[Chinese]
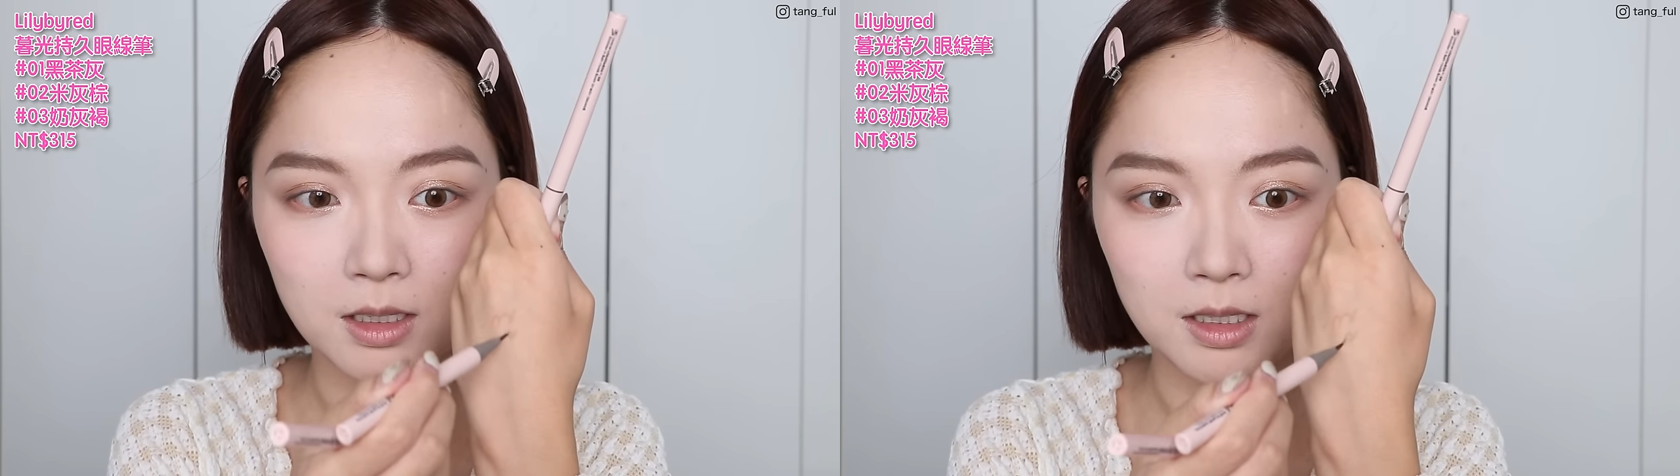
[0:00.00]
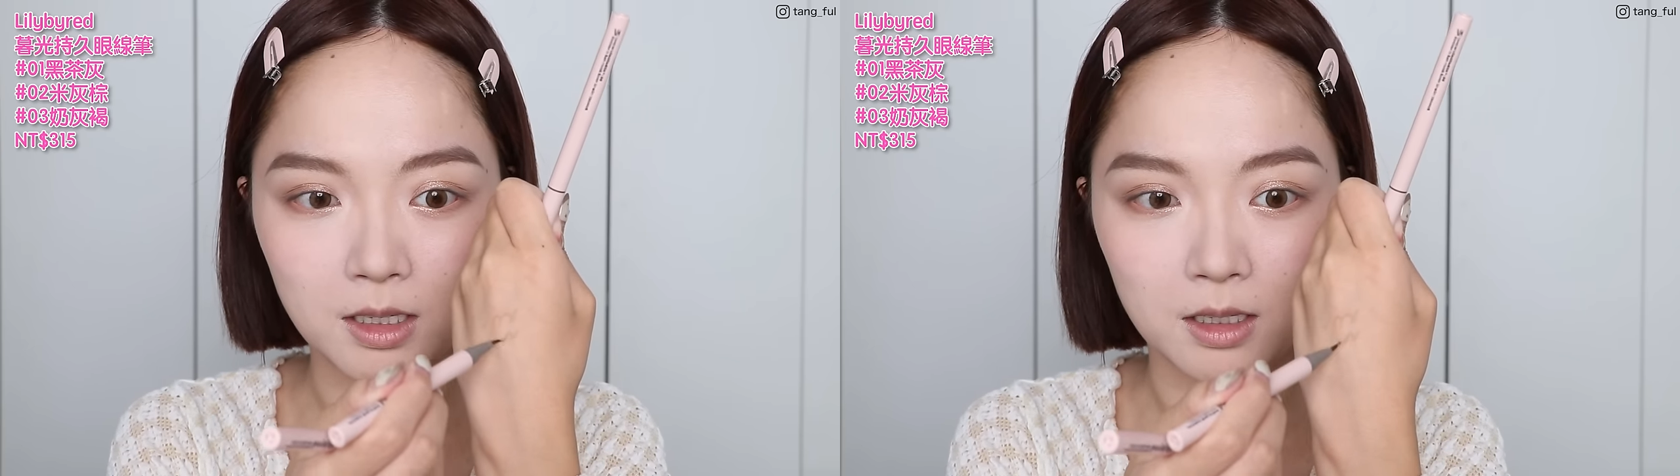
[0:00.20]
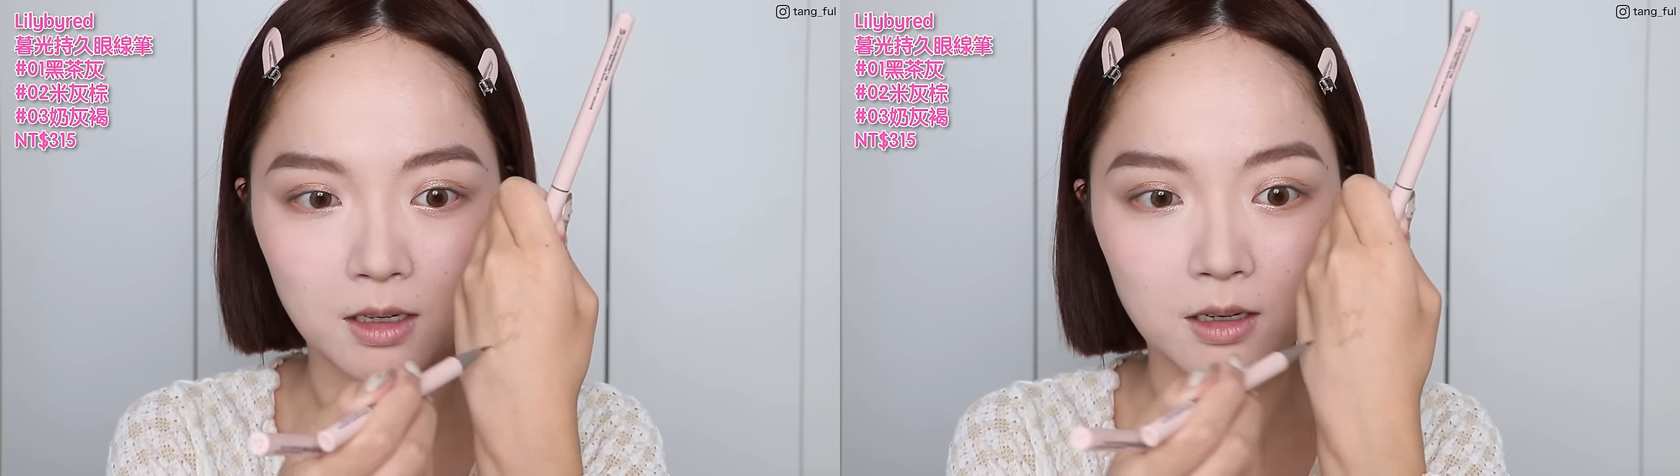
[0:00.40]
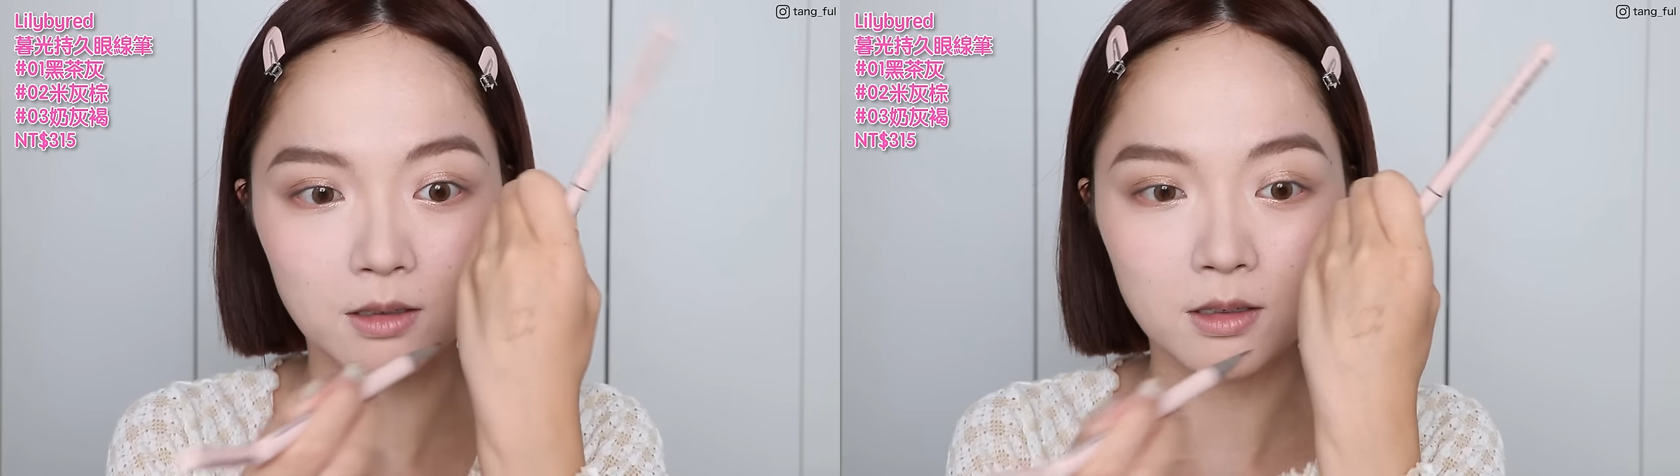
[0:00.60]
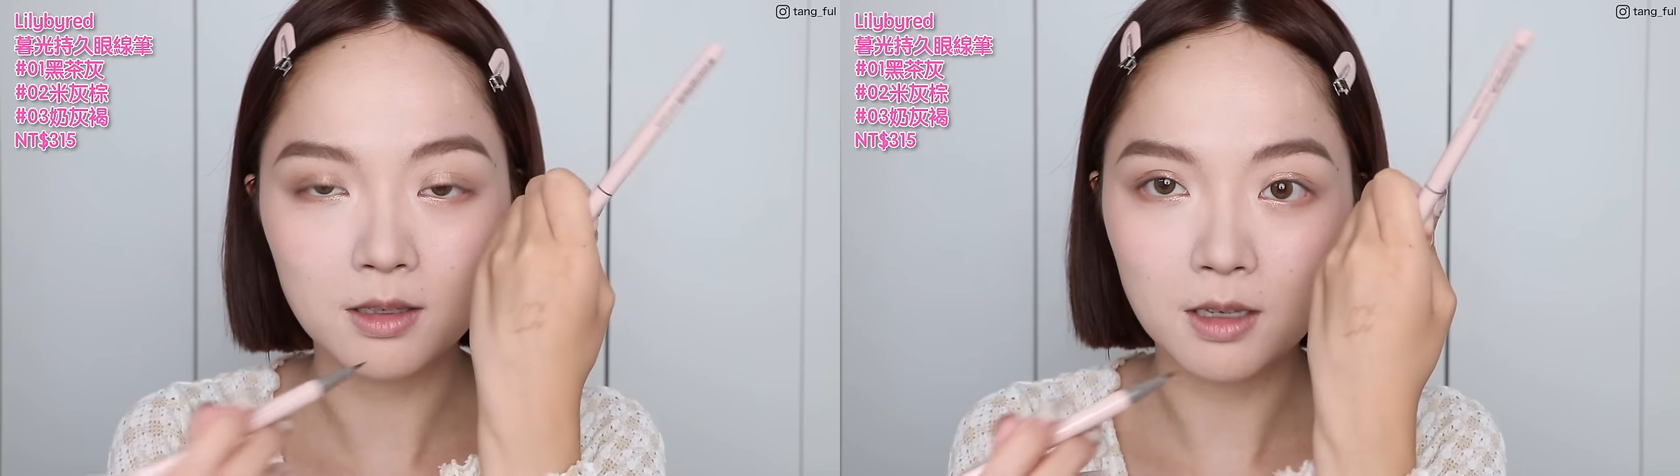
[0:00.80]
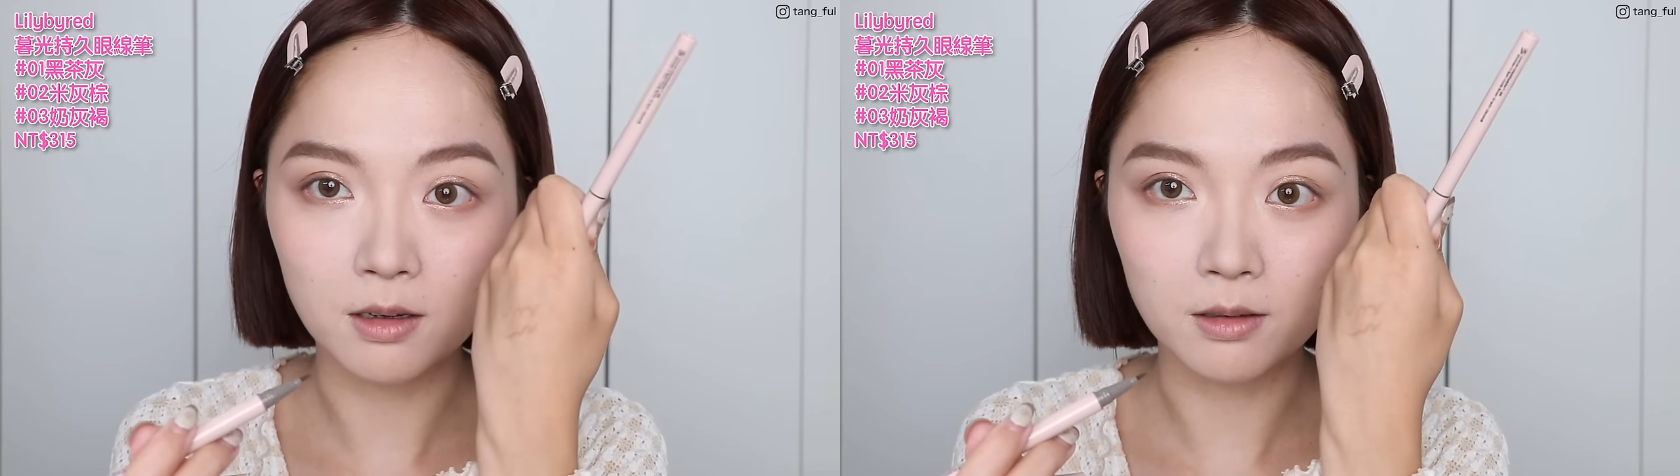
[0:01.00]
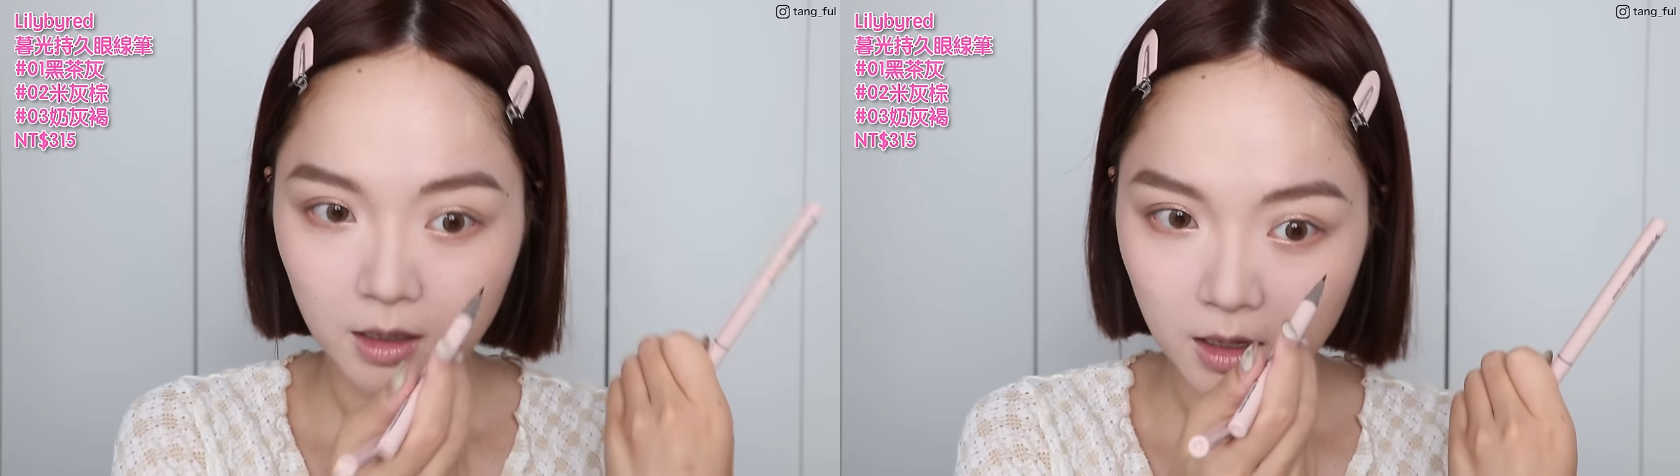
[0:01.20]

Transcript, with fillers: 浅褐色，